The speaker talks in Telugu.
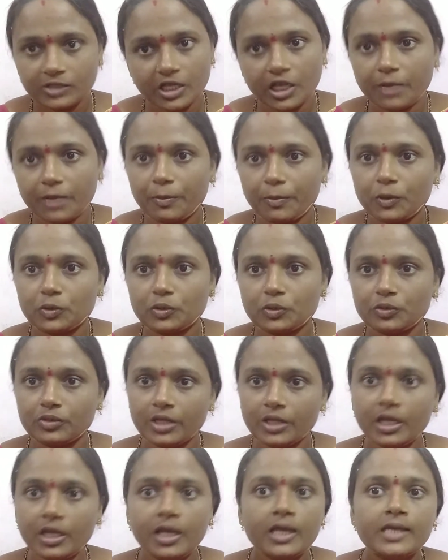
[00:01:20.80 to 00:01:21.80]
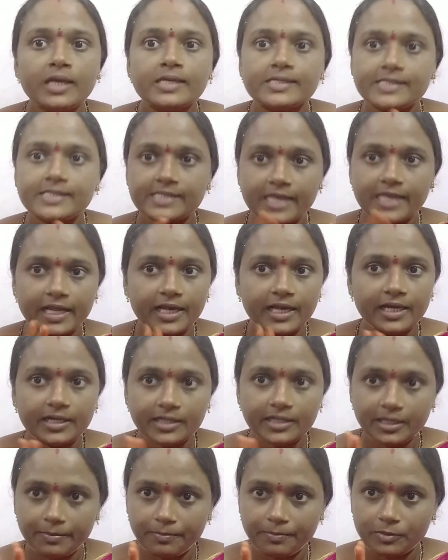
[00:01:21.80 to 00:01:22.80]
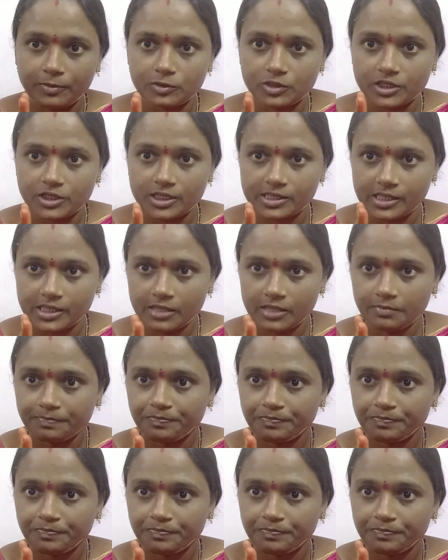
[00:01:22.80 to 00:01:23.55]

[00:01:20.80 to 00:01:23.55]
తగ్గిపోతుంది సెకండ్ టిప్ వచ్చేసి